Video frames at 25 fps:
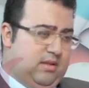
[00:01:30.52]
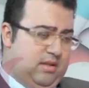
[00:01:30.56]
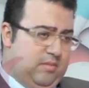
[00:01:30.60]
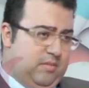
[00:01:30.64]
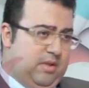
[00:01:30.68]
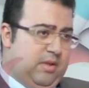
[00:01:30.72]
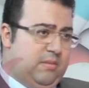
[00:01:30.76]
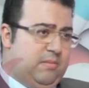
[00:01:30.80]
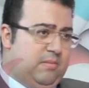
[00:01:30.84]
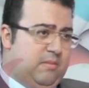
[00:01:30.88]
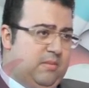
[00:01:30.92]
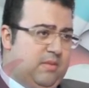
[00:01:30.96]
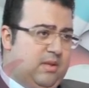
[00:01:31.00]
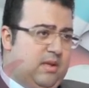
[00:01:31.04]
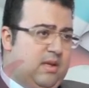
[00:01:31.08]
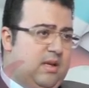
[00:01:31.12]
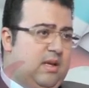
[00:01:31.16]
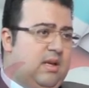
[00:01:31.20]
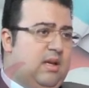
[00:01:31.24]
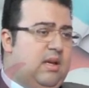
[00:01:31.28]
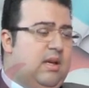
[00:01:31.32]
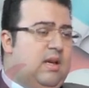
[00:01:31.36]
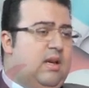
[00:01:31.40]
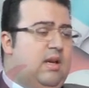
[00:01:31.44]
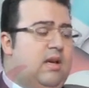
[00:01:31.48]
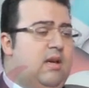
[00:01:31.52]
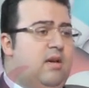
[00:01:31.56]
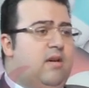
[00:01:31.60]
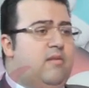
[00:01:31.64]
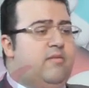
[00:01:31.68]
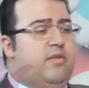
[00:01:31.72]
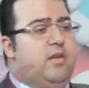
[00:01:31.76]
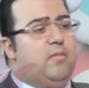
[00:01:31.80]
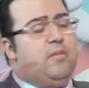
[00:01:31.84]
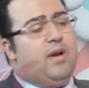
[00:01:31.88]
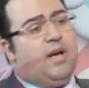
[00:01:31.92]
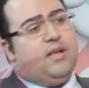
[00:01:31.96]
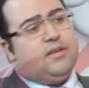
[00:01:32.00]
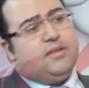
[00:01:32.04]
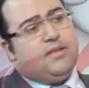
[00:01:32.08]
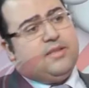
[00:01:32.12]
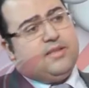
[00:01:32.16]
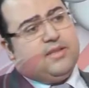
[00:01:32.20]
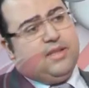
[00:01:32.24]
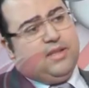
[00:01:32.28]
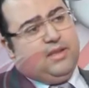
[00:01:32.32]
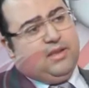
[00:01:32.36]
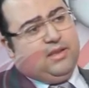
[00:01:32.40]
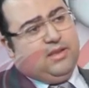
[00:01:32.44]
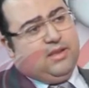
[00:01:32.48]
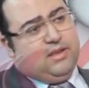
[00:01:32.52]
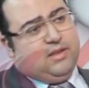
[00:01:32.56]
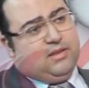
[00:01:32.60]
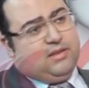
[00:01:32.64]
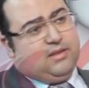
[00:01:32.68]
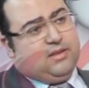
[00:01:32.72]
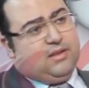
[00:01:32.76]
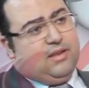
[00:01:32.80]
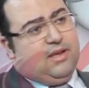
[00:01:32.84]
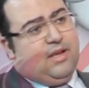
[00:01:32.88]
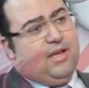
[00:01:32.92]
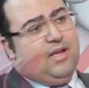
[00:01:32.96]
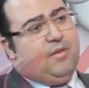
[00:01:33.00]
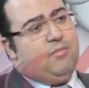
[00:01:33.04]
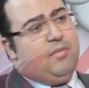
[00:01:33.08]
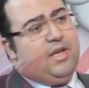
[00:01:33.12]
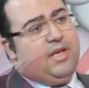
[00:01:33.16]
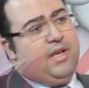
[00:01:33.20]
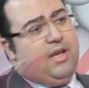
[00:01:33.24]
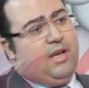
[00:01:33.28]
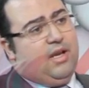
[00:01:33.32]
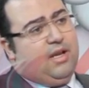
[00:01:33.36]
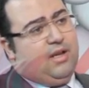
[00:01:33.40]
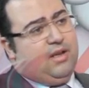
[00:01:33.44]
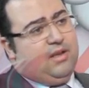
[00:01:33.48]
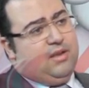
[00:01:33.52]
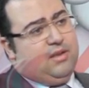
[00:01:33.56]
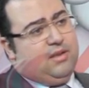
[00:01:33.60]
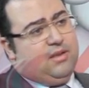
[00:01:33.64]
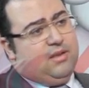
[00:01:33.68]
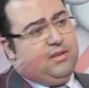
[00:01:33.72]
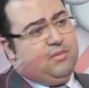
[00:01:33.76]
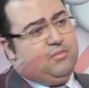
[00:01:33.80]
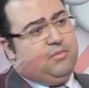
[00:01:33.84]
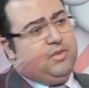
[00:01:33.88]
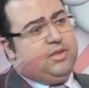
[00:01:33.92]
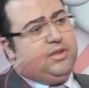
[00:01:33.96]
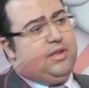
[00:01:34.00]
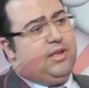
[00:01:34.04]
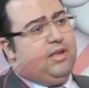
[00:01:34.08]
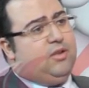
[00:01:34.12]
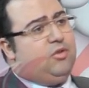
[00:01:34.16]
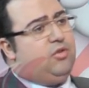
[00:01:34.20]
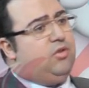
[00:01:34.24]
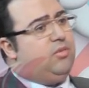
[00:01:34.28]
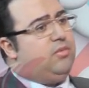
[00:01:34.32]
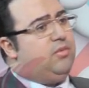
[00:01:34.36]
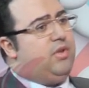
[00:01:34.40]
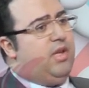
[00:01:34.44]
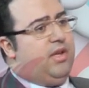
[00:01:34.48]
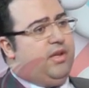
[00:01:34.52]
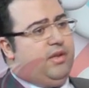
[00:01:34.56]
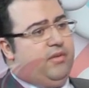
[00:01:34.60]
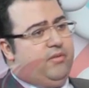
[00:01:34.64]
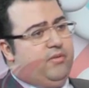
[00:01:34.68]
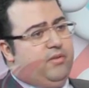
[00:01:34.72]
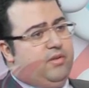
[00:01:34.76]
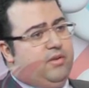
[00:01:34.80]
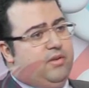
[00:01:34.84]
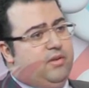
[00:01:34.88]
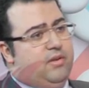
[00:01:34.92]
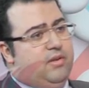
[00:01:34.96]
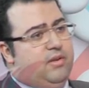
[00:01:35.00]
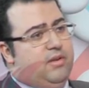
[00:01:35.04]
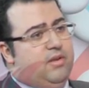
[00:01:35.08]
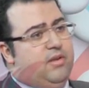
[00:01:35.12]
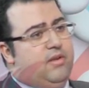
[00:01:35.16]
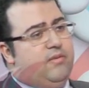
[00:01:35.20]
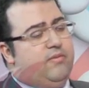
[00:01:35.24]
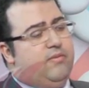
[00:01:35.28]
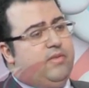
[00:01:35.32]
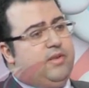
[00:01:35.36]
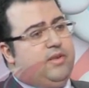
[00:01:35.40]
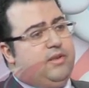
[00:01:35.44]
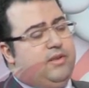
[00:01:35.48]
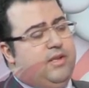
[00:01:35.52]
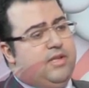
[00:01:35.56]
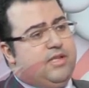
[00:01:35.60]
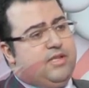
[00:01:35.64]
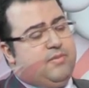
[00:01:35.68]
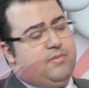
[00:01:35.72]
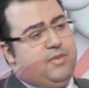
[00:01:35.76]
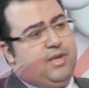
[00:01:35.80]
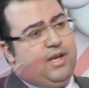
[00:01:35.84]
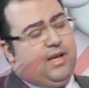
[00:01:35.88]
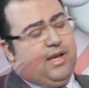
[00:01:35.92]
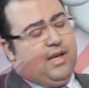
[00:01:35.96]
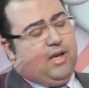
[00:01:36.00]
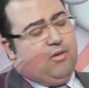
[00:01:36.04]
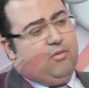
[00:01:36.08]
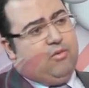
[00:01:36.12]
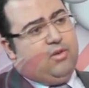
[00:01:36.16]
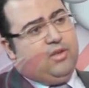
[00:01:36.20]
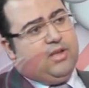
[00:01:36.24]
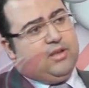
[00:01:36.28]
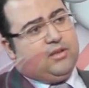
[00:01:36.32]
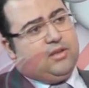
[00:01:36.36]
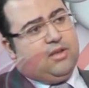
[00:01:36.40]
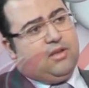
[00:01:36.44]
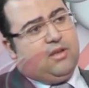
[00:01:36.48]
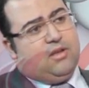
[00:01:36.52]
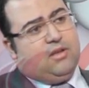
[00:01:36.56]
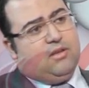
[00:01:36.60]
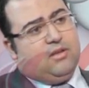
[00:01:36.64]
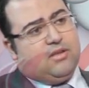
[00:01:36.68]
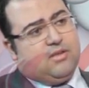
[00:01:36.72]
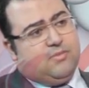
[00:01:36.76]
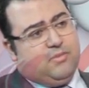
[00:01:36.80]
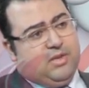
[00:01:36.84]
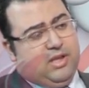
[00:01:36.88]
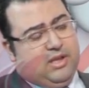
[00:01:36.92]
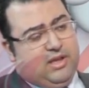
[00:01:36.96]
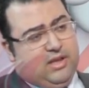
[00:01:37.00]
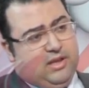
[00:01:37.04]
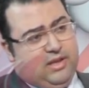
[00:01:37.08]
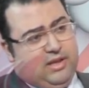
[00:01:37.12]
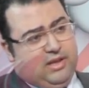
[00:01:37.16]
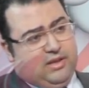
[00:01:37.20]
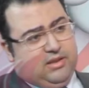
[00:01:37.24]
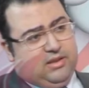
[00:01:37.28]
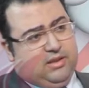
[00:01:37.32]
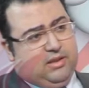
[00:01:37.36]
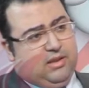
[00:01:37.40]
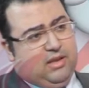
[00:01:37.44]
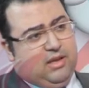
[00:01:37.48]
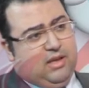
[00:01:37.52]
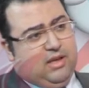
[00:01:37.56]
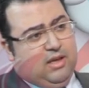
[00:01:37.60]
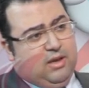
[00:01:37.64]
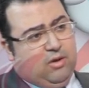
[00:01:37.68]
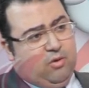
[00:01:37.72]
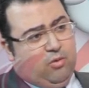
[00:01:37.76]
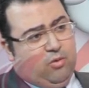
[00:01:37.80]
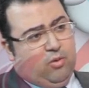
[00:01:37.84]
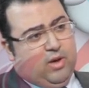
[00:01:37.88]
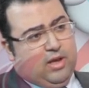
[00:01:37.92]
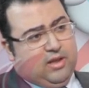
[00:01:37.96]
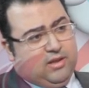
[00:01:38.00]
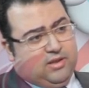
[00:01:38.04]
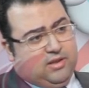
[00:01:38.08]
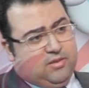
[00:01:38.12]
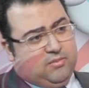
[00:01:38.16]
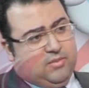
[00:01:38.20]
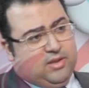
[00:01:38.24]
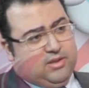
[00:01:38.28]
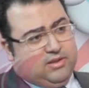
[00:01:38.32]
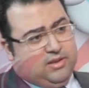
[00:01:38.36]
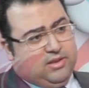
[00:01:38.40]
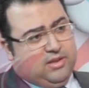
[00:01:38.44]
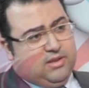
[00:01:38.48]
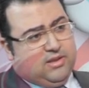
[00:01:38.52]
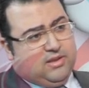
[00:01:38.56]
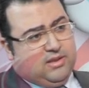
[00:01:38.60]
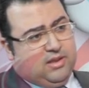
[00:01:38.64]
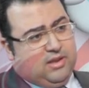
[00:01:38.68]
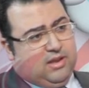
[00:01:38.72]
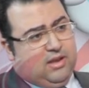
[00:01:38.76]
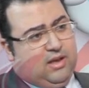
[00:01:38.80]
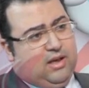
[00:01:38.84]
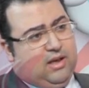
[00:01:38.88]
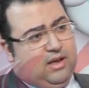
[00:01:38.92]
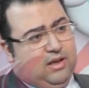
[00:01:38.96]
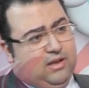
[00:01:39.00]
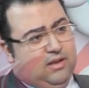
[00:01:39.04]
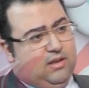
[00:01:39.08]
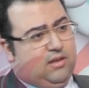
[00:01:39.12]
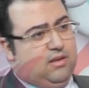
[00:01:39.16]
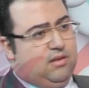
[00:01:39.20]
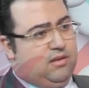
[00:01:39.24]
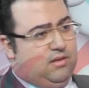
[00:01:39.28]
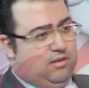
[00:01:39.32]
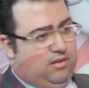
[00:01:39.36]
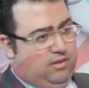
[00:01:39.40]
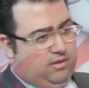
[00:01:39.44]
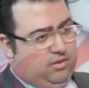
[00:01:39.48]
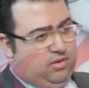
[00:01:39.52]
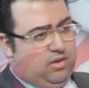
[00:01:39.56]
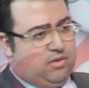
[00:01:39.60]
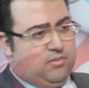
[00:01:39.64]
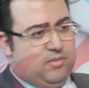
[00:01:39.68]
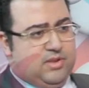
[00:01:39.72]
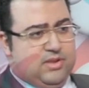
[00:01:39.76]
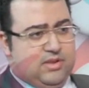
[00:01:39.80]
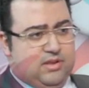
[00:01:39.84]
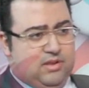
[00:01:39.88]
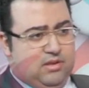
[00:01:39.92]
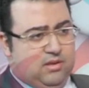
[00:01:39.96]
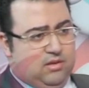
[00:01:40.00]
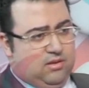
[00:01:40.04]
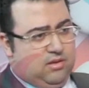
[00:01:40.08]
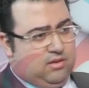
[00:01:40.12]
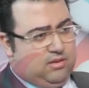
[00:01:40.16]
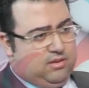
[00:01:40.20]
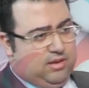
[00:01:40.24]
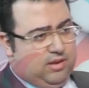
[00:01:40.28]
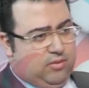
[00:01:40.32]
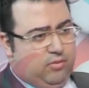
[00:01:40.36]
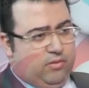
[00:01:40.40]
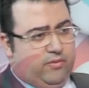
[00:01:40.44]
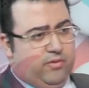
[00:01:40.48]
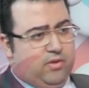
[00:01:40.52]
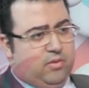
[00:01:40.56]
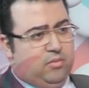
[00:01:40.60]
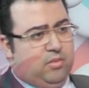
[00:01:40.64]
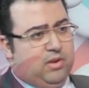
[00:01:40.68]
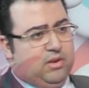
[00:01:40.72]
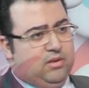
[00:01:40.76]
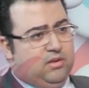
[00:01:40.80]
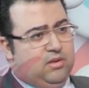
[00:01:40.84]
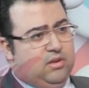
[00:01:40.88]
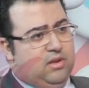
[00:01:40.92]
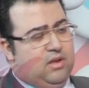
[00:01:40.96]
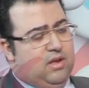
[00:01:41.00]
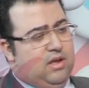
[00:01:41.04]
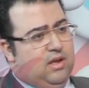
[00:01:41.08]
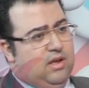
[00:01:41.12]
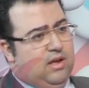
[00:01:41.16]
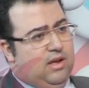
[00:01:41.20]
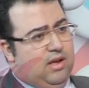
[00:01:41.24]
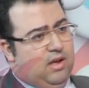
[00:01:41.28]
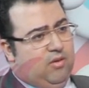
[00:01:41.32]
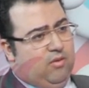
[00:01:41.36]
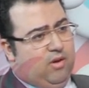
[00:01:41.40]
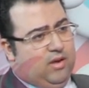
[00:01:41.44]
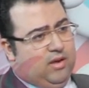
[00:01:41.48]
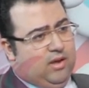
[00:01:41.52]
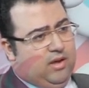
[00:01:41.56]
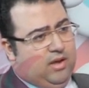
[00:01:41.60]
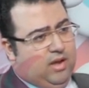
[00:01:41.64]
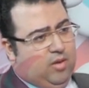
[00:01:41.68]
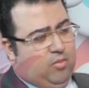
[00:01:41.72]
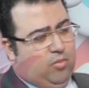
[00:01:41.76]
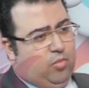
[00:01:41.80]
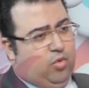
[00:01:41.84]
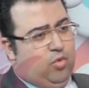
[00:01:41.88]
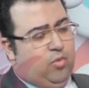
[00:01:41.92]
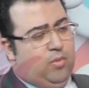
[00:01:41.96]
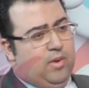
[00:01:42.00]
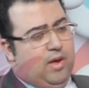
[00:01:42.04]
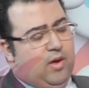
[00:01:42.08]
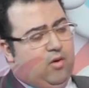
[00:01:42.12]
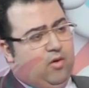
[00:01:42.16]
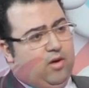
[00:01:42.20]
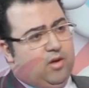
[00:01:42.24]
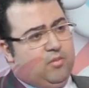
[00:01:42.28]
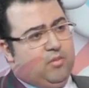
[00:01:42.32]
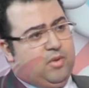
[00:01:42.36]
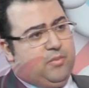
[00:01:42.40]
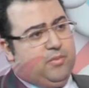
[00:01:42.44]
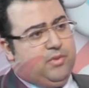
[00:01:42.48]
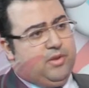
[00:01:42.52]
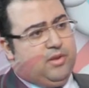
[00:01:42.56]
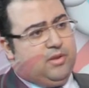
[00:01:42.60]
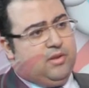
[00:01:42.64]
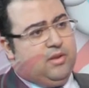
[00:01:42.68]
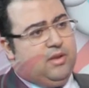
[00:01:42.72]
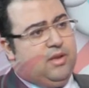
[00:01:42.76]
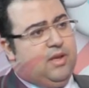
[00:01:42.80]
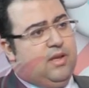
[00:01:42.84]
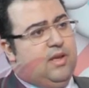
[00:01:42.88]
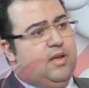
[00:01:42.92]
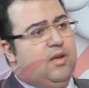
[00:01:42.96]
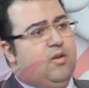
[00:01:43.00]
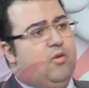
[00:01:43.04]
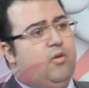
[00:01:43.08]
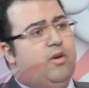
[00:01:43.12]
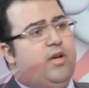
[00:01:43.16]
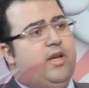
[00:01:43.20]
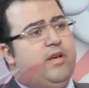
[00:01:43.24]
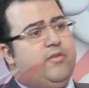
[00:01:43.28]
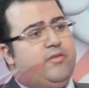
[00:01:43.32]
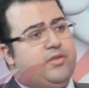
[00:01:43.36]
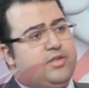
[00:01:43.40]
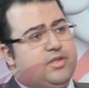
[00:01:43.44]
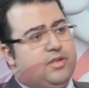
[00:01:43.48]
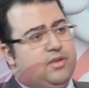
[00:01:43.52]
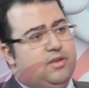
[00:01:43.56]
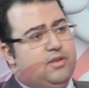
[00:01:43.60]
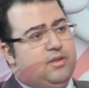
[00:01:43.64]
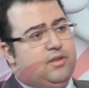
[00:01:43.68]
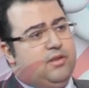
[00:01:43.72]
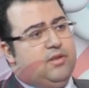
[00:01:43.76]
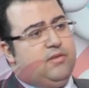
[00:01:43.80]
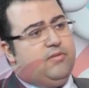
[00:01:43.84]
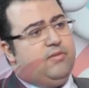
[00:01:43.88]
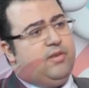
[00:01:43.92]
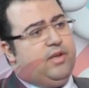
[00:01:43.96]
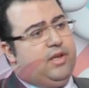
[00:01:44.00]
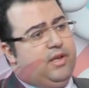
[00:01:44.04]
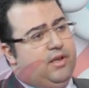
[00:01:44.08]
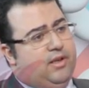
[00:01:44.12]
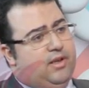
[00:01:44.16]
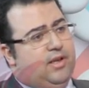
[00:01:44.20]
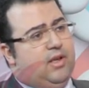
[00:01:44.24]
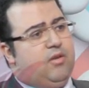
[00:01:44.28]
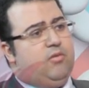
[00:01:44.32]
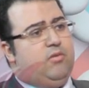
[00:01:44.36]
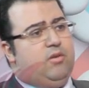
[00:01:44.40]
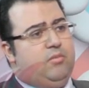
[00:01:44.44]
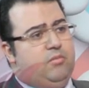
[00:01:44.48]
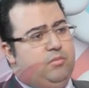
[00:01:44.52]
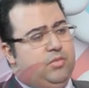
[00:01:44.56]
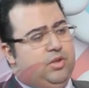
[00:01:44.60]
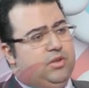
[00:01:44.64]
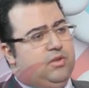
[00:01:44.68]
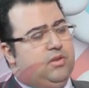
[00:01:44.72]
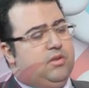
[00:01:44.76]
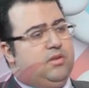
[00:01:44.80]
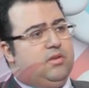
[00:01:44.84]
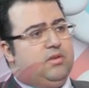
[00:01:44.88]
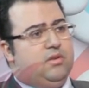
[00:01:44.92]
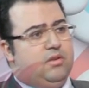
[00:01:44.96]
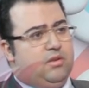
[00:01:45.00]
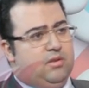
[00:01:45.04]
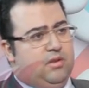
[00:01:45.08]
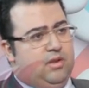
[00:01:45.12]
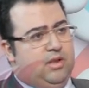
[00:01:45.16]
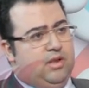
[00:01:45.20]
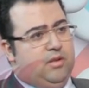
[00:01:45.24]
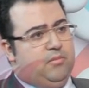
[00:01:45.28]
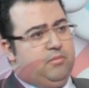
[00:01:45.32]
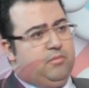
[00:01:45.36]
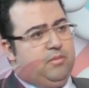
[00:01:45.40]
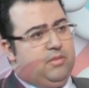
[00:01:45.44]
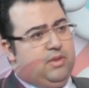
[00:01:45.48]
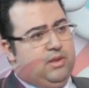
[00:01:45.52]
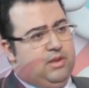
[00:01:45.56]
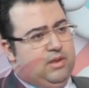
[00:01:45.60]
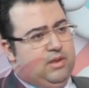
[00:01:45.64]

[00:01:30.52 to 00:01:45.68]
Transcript: تمام تمام في بعض السيدات المناعه بتاعتهم ضعيفه فالجسم آه. يحاول يتخلص من الخلايا دي وقت ما تلزق على جدار مثلا تجويف البطن او على الانبوبه او على المبيض ويفشل فيتكون بطانه الرحم